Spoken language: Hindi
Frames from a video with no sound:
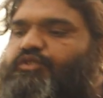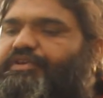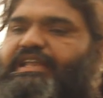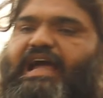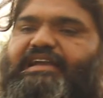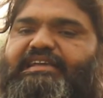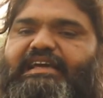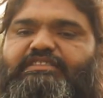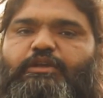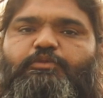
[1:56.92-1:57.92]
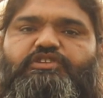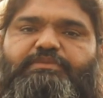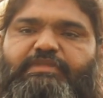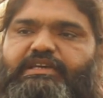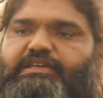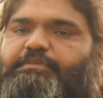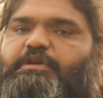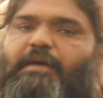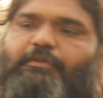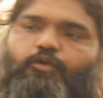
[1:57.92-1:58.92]
जो वेराइटी है तरबूज की मैं ये
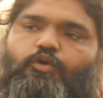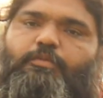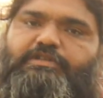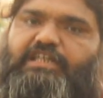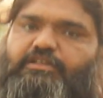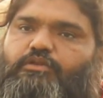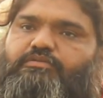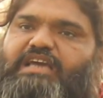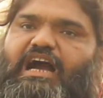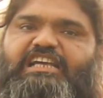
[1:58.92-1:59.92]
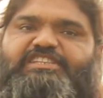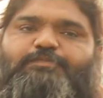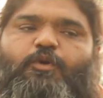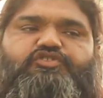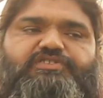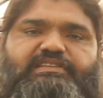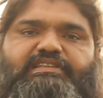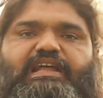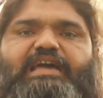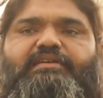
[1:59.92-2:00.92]
भी आप लोगों को बता देता हूँ ये आइस बॉक्स के
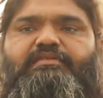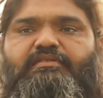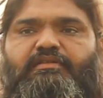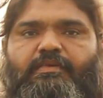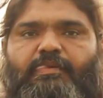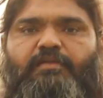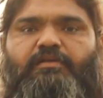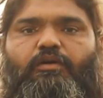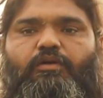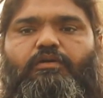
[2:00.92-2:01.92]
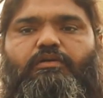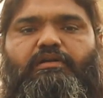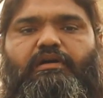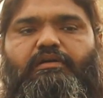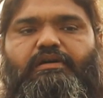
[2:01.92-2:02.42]
अंदर है और